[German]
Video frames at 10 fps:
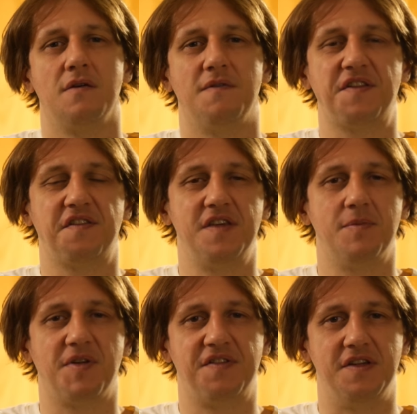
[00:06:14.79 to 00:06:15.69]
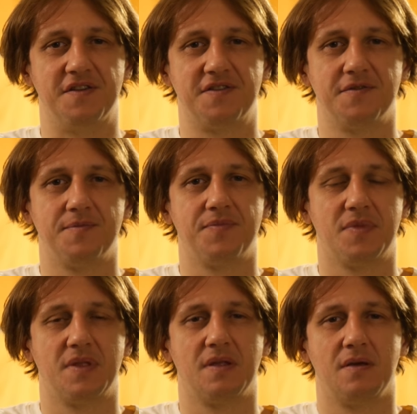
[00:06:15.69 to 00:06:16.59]
Was ist hier passiert?
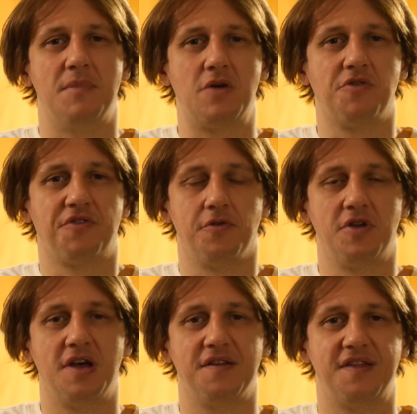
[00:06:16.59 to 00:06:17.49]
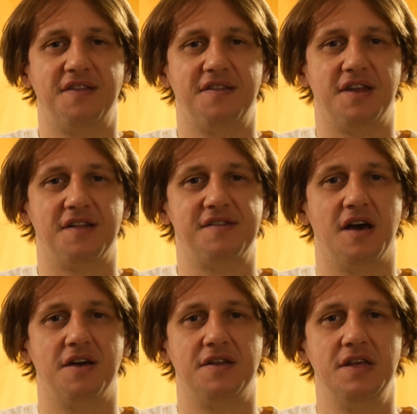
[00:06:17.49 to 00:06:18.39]
Markus Söder setzt hier das
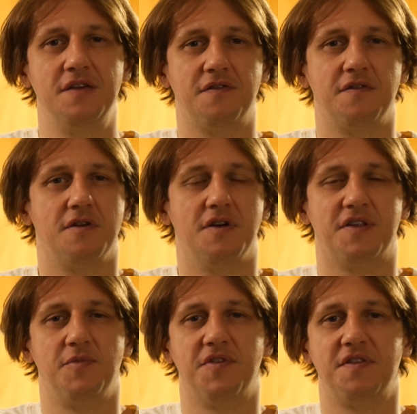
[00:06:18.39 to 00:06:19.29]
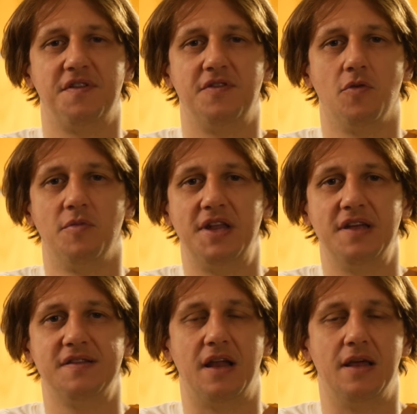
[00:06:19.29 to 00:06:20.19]
Narrativ, es müssen sich
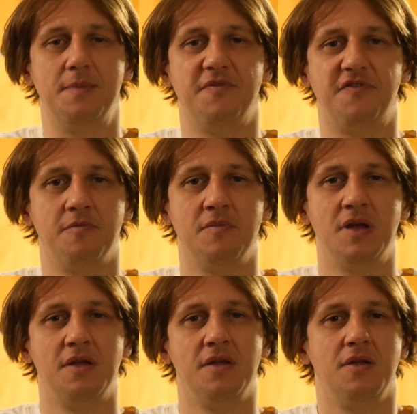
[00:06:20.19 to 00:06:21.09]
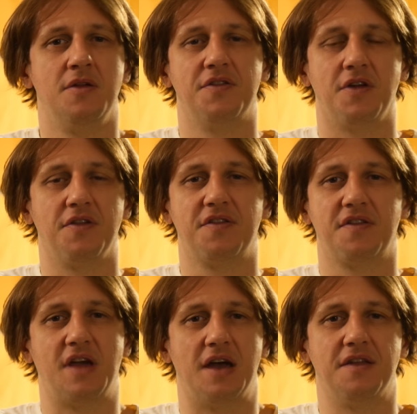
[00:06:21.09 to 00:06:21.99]
unbedingt alle impfen,
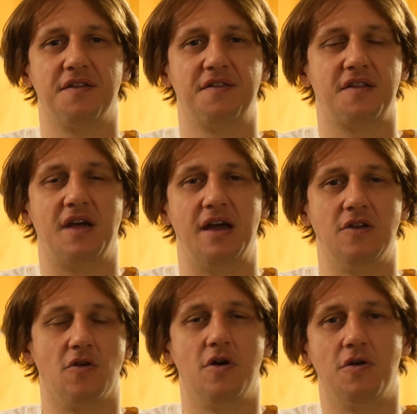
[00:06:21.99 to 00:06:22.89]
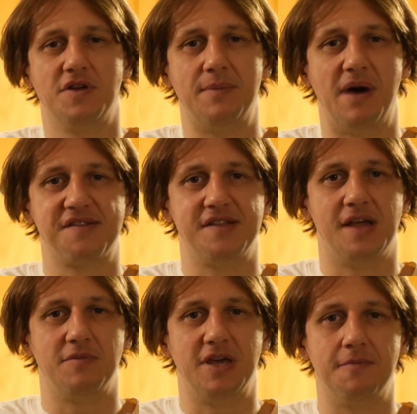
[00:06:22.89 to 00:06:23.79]
sonst kann es keine Lockerung der
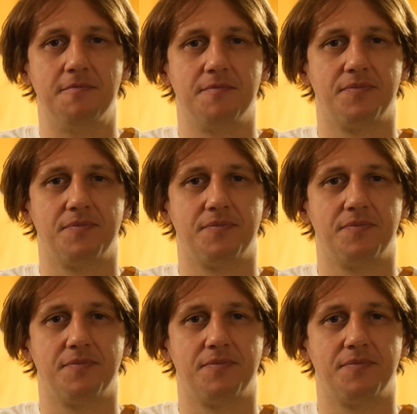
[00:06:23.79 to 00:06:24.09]
Maßnahmen geben.